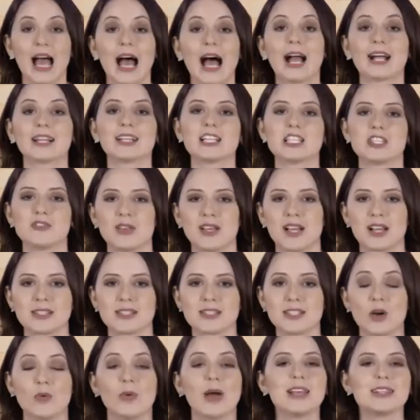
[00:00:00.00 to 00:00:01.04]
A
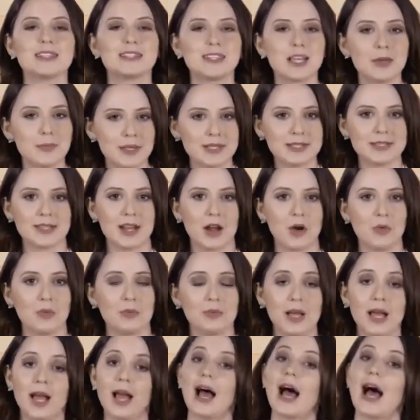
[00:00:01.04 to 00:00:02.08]
classificação é semestral,
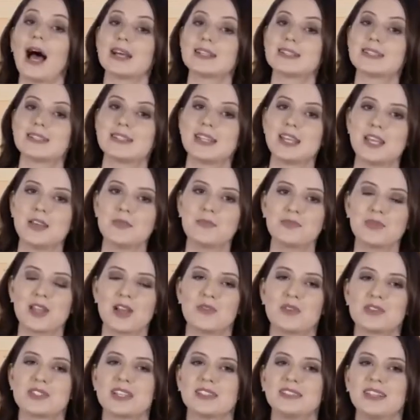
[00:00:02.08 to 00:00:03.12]
Assim,
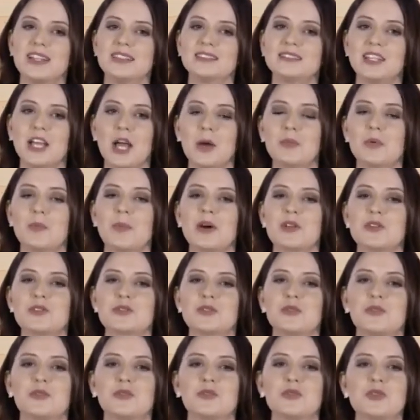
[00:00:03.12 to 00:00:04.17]
você tem tempo para
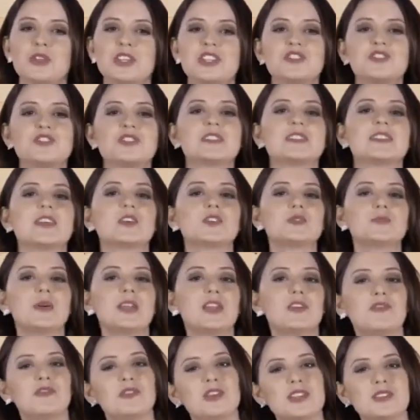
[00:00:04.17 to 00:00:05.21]
usufruir de seus
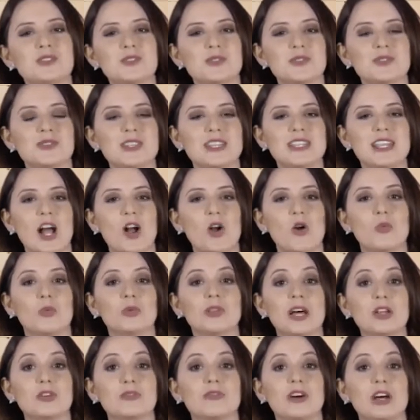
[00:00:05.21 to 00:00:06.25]
benefícios e
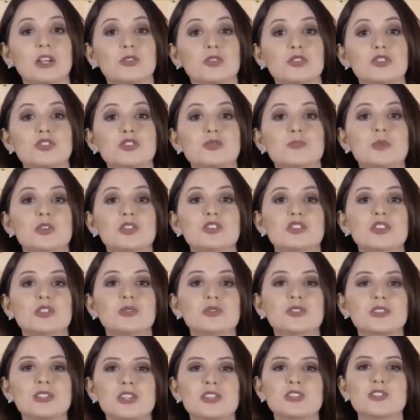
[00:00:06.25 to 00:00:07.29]
acumular um valor de
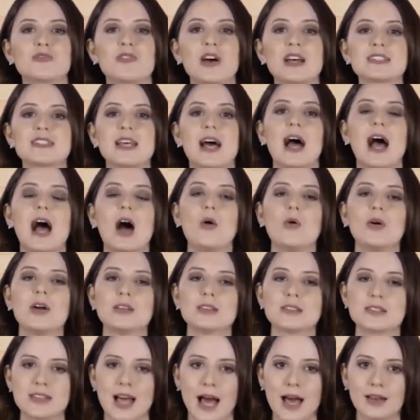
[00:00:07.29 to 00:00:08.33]
pedidos que te faça
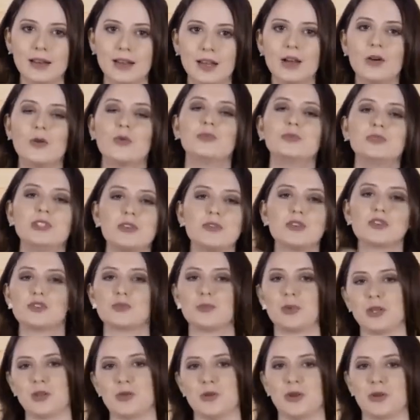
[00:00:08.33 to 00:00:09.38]
alcançar um nível
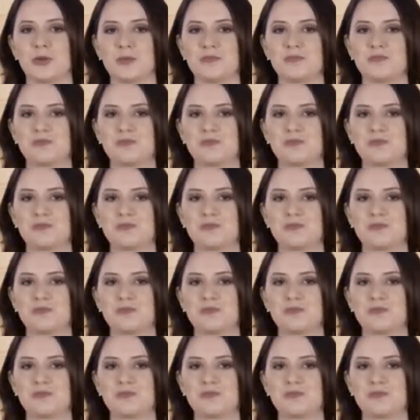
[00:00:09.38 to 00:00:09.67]
superior.